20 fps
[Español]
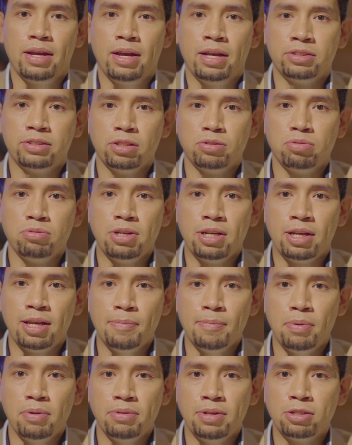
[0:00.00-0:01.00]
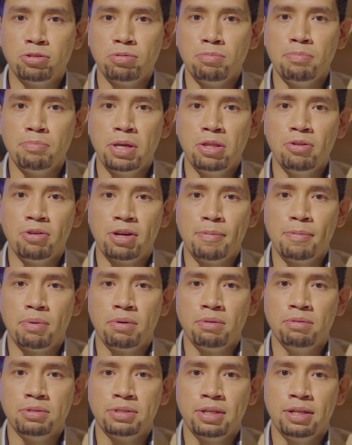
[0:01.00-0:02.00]
Este es un ejemplo del zumbido que
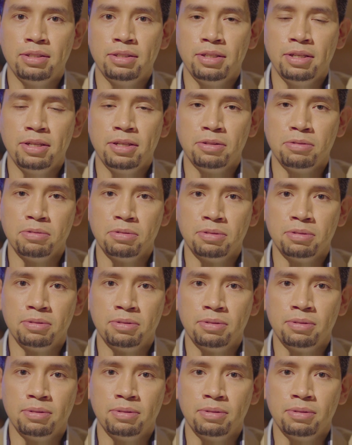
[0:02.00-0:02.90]
produce el tinnitus.